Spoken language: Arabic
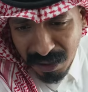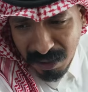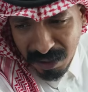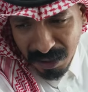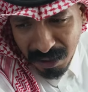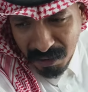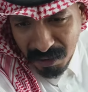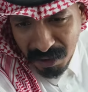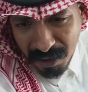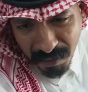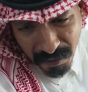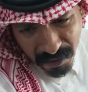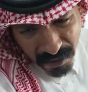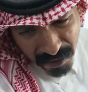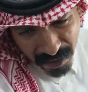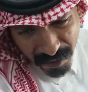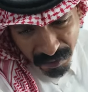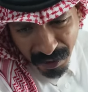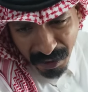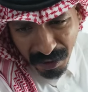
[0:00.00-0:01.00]
يا اخوي
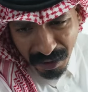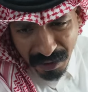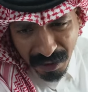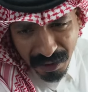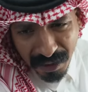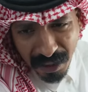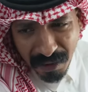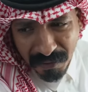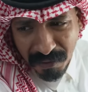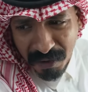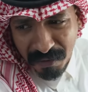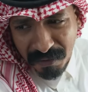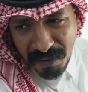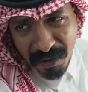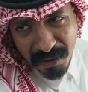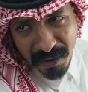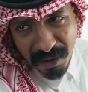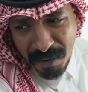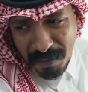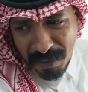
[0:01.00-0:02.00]
منعونا من الرده تكفون
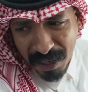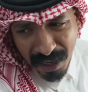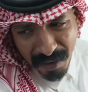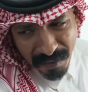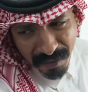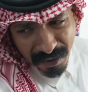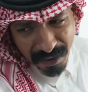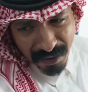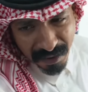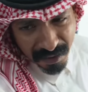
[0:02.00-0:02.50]
فكونا من الامن